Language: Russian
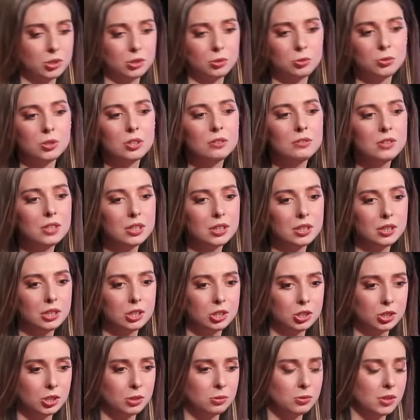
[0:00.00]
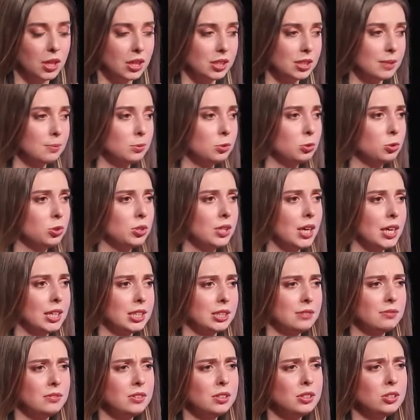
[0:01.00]
Трудовые книжки у нас обсуждались с
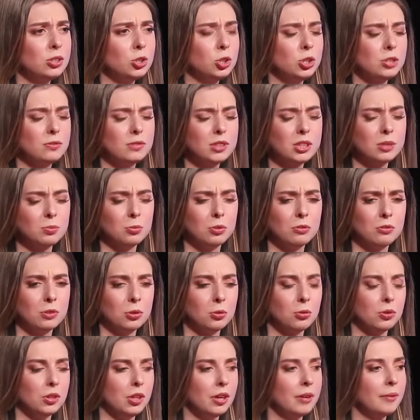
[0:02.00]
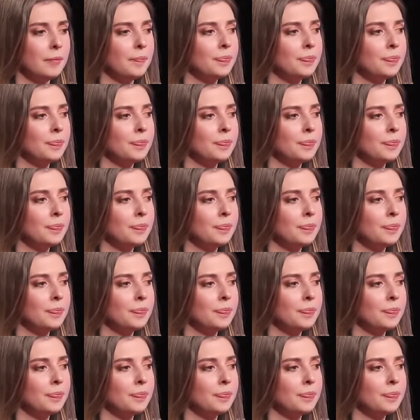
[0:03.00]
2008 года.